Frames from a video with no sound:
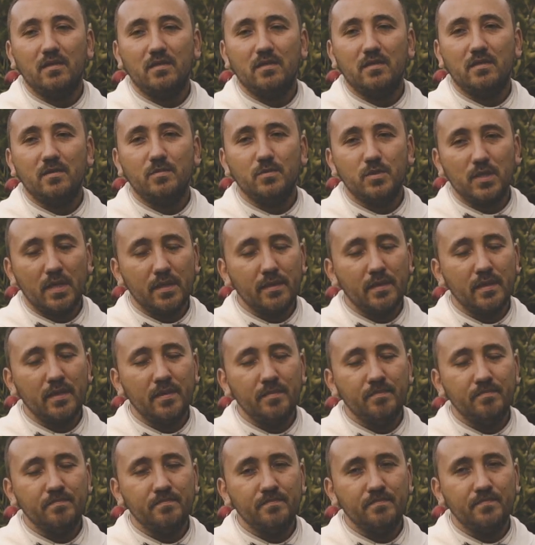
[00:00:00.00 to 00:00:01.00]
Tymczasem
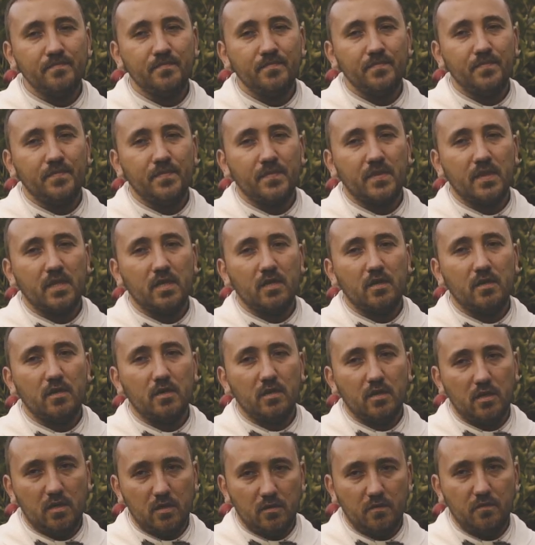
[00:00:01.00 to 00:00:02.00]
e,
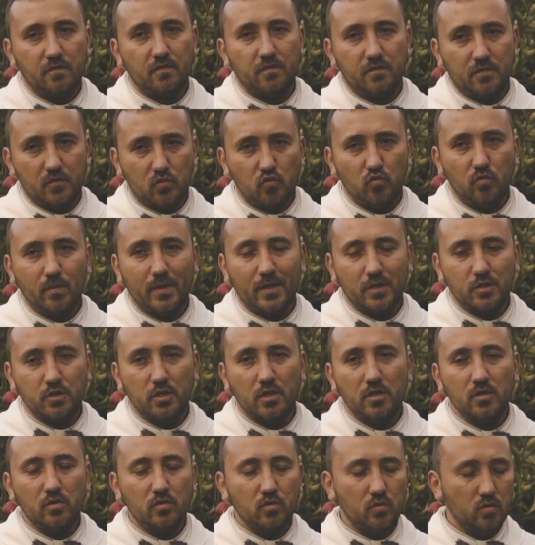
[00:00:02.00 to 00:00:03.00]
w
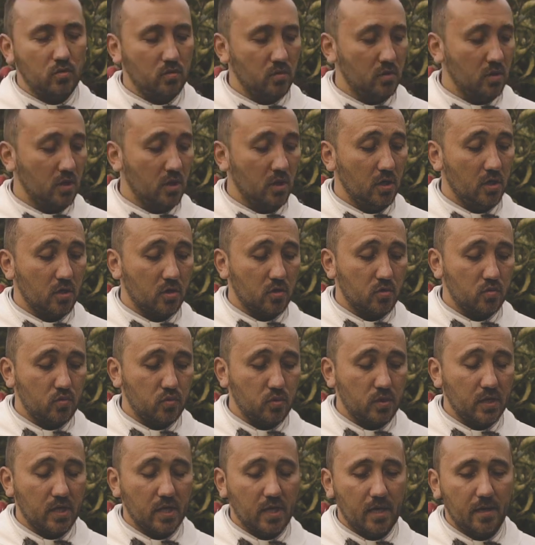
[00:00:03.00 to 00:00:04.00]
tłumaczeniu,
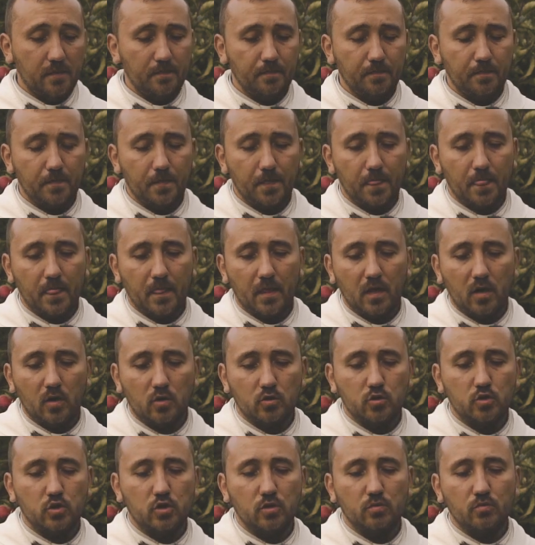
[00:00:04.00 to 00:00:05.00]
które
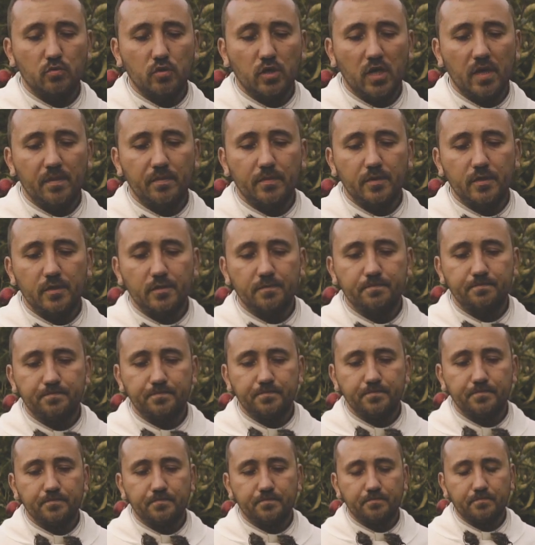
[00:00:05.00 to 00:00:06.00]
otrzymujemy
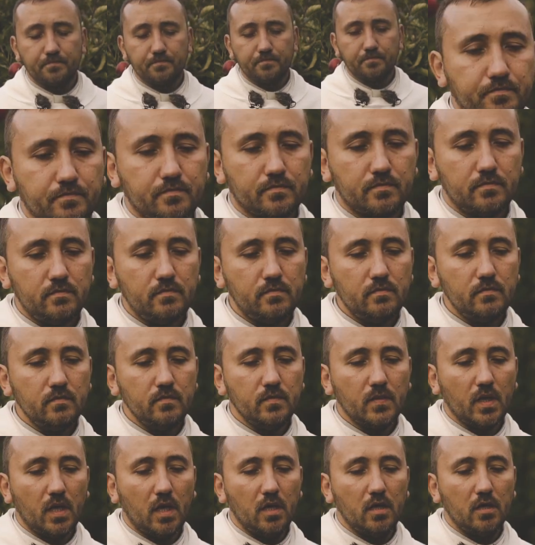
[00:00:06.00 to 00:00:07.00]

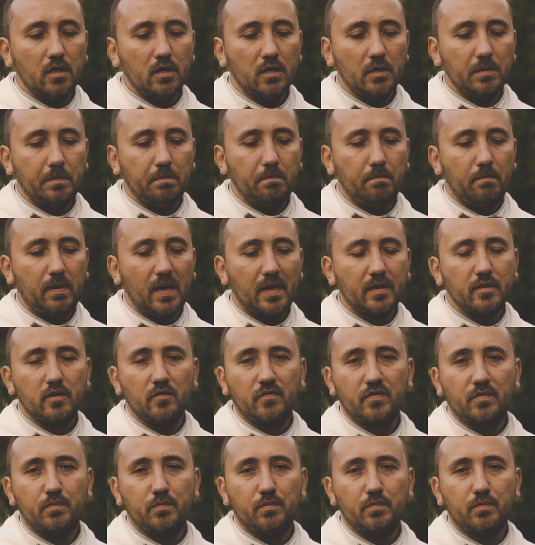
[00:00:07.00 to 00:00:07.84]
e, bardzo